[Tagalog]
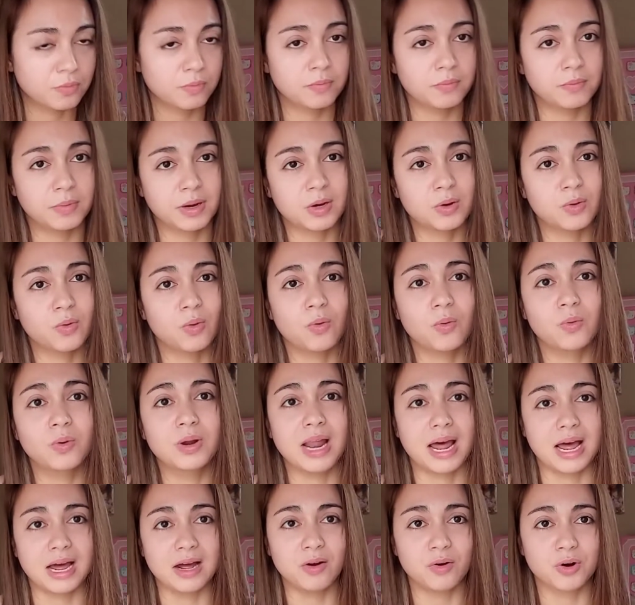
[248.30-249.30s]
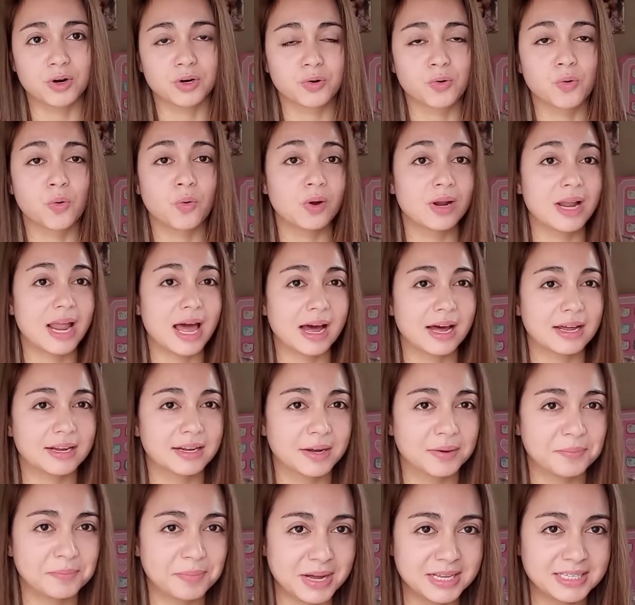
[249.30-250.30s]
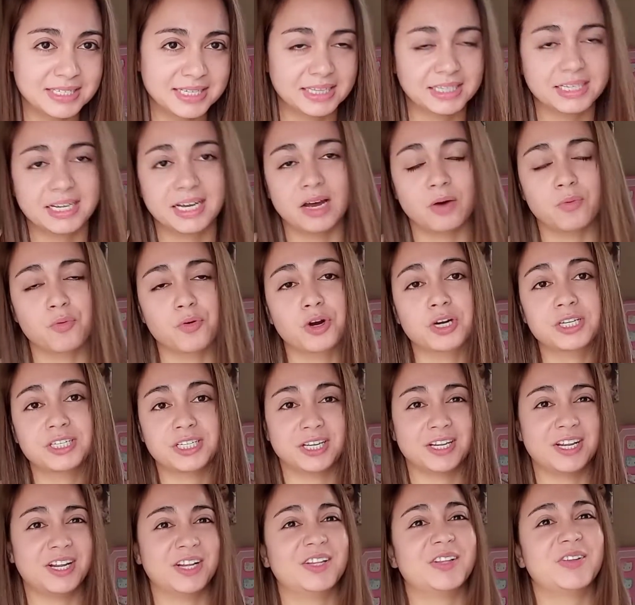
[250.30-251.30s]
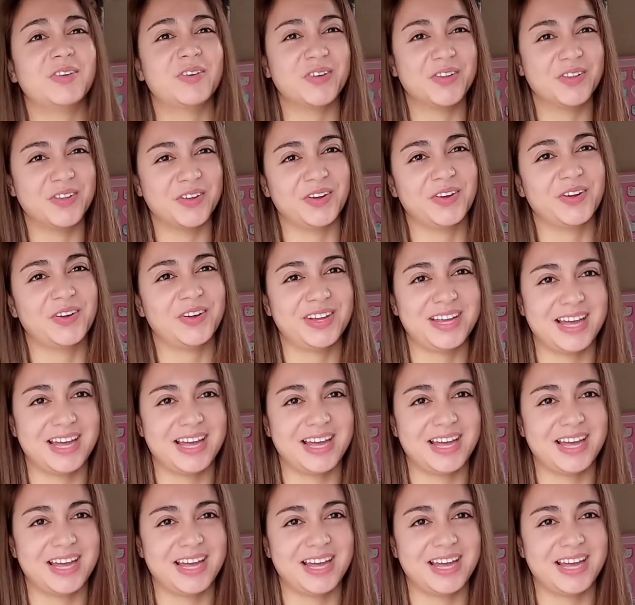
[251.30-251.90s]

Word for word: magkukulang or kukulangan ng budget. Kaya work siya ng todo.